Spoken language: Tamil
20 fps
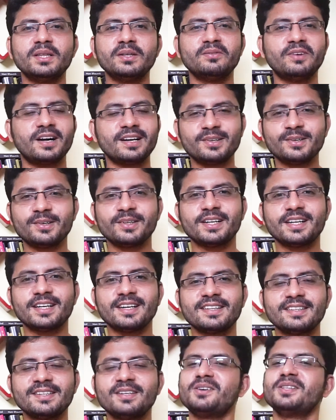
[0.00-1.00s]
வந்து வட்டம்
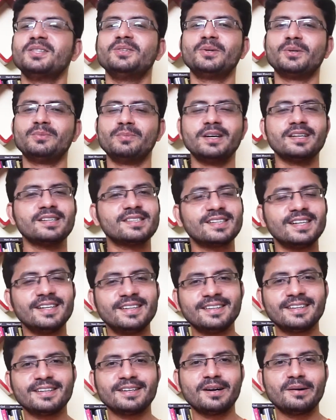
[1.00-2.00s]
கிடையாது அது ஒரு மாதிரி
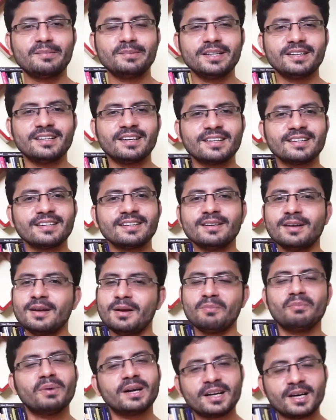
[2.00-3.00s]
சிலிண்டர் அப்படின்னார்
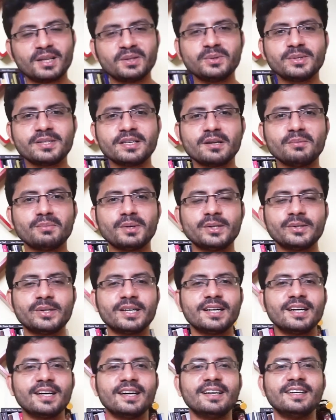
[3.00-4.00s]
பட் அதுவும் சரிப்பட்டு
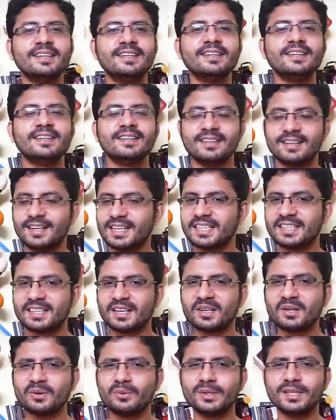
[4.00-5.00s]
வரல கணக்கு
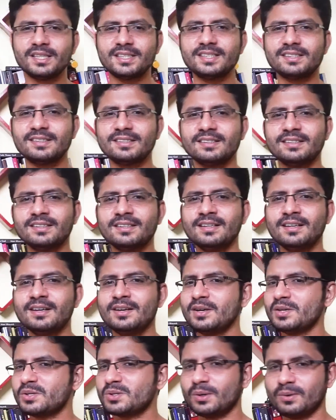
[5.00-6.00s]
எங்கேயோ உதச்சிது
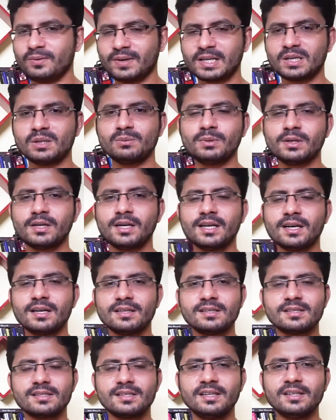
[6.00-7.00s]
ஸோ வட்டமும்
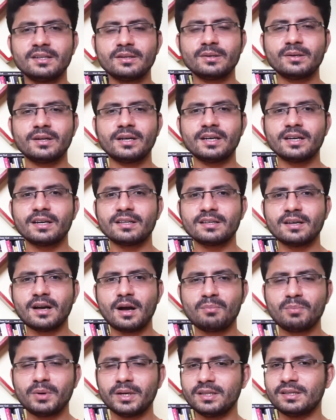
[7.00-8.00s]
கிடையாது சிலிண்டரும் கிடையாது
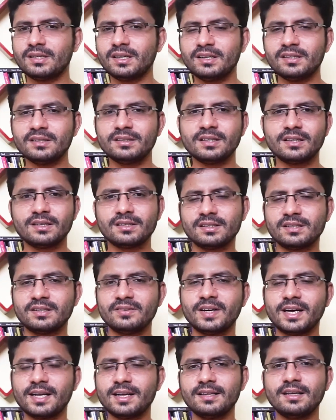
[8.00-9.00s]
அப்போ இது ரெண்டுத்தையும்
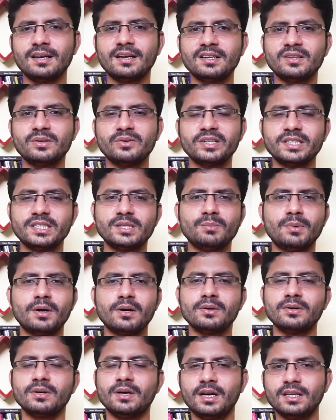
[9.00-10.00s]
எடுத்துகிட்டு வேறு எதாவது எடுத்து வச்சு
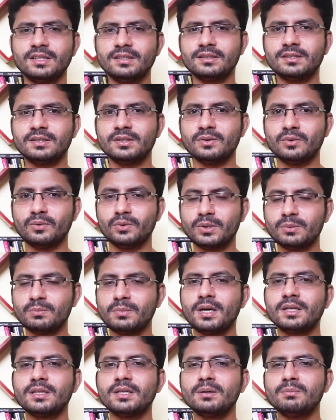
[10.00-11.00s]
பார்க்கணும் அதுக்கு ஒரு
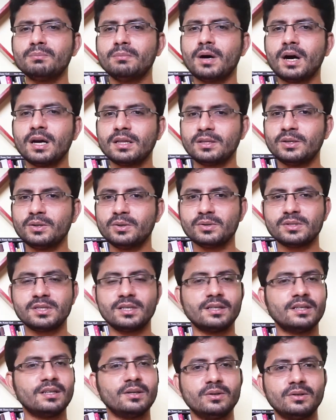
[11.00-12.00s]
மாதிரி மாற்றி
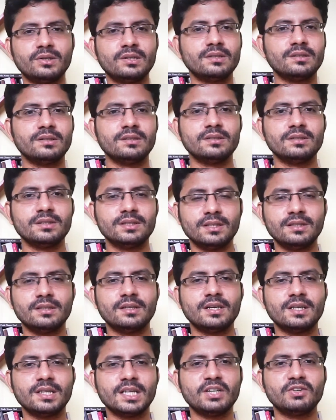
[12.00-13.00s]
யோசிக்கிற ஒரு
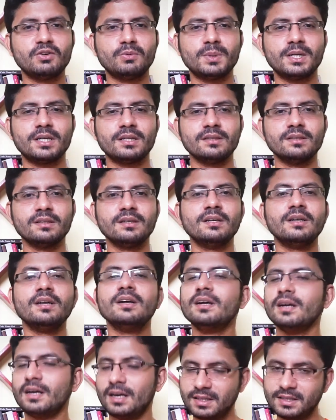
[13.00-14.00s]
சிந்தனை தேவைப்பட்டது
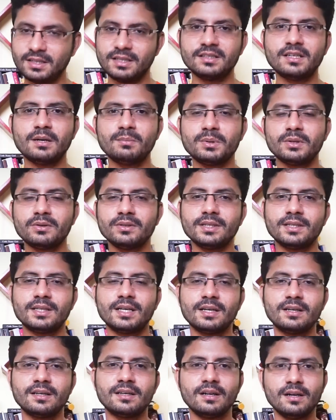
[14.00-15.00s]
அது அதுக்கப்புறம் அந்த
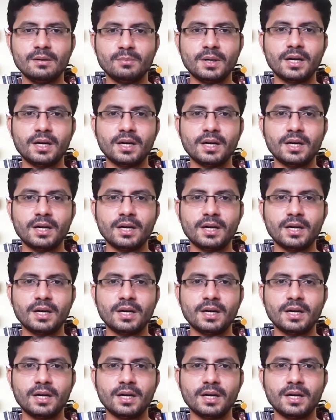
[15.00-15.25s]
கிரேக்கர்கள்